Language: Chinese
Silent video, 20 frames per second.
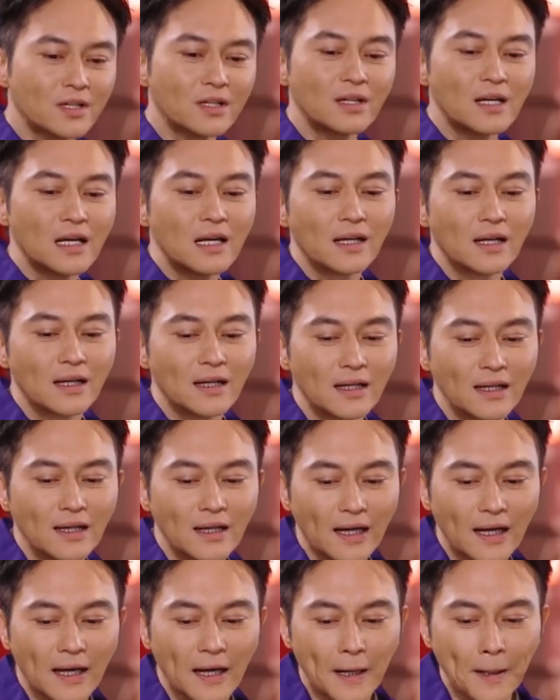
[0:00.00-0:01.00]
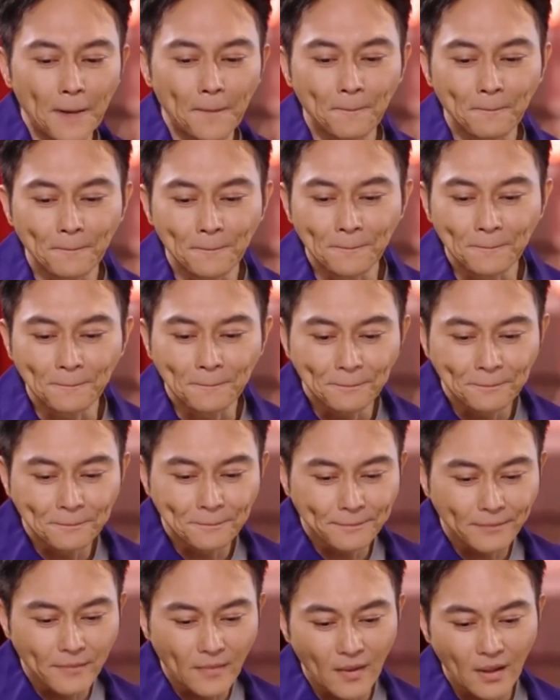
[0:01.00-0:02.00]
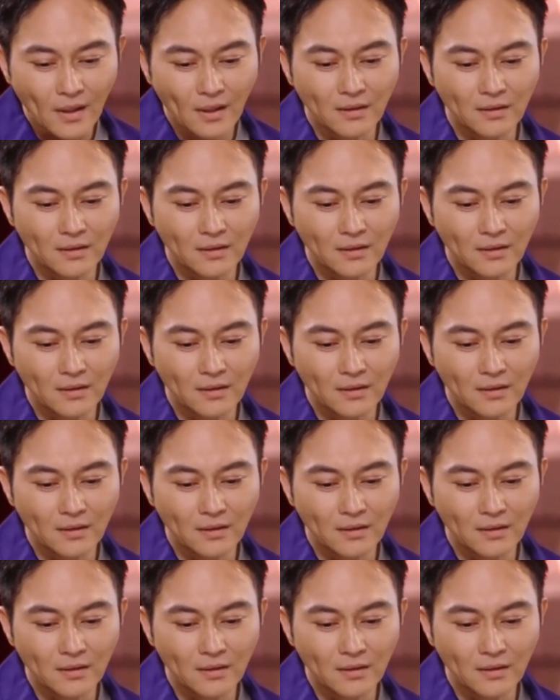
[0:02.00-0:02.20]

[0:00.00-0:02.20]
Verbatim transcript: 人张智霖曾担任该平台的品